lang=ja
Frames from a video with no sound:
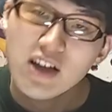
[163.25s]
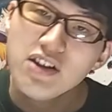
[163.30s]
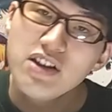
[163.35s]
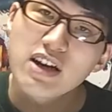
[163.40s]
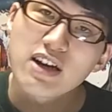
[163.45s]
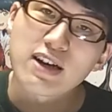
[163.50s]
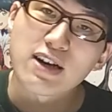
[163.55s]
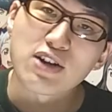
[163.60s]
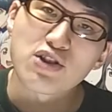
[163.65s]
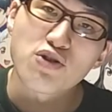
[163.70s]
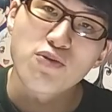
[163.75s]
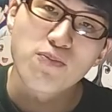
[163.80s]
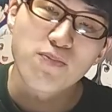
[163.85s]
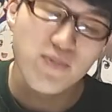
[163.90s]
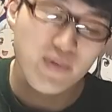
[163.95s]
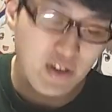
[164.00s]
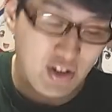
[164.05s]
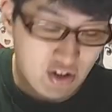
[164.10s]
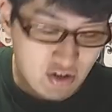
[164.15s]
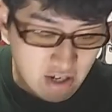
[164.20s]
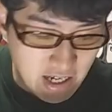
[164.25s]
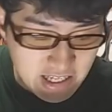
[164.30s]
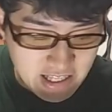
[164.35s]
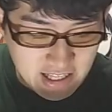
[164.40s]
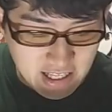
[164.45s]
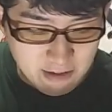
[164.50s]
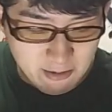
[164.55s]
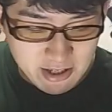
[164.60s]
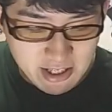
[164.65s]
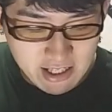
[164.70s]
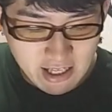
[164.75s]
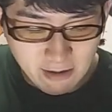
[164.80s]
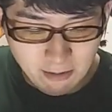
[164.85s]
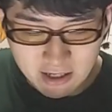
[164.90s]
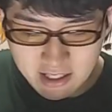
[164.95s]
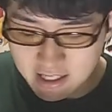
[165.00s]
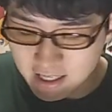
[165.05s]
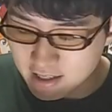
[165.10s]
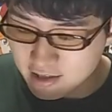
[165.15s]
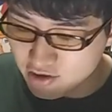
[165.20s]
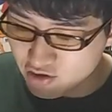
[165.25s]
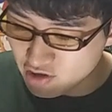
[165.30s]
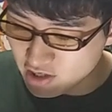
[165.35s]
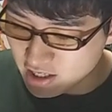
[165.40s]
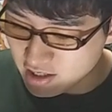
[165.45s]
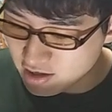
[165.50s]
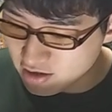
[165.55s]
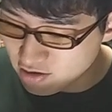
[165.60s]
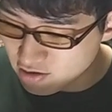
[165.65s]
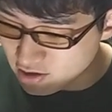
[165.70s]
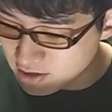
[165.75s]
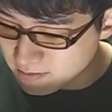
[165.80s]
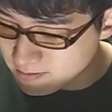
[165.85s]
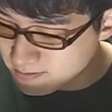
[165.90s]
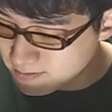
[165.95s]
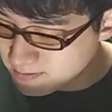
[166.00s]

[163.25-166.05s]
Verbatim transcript: では、トップ20入っていきます。では、まず第20です。21